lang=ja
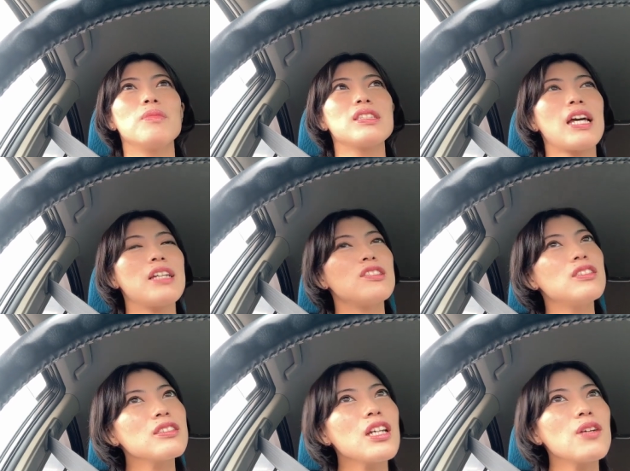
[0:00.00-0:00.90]
まあ、3
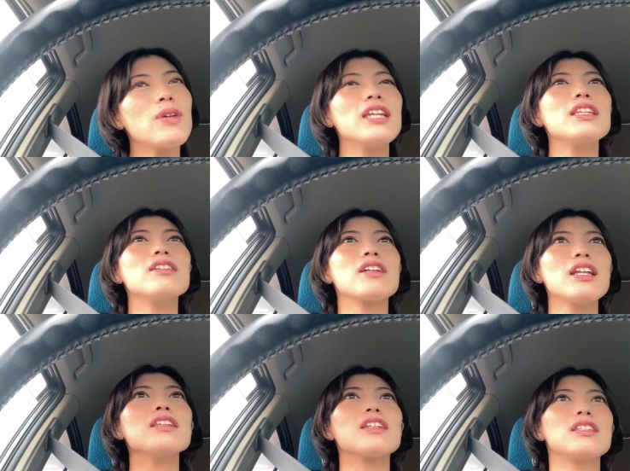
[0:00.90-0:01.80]
週間は空いてるか
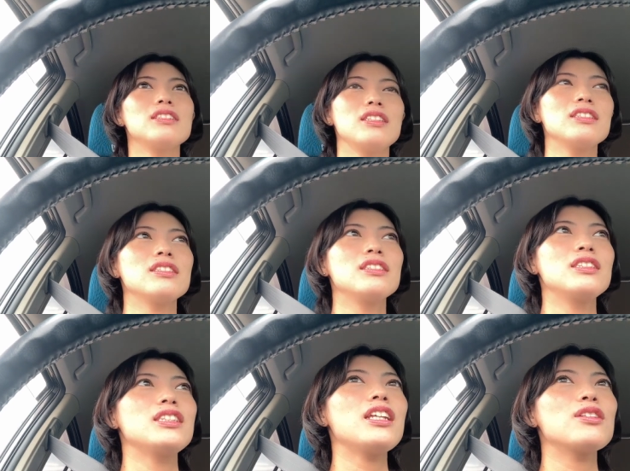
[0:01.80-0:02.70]
なって感じです
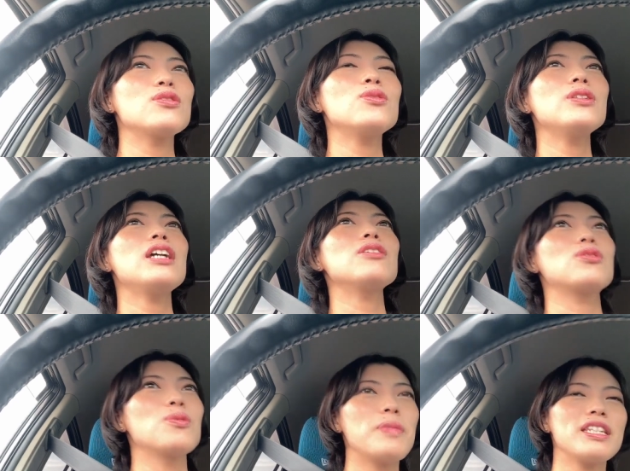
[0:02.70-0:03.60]
ただそうなる
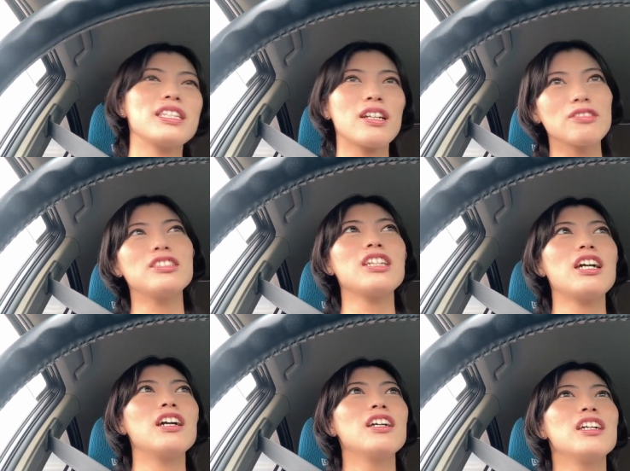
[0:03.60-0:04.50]
とめちゃくちゃ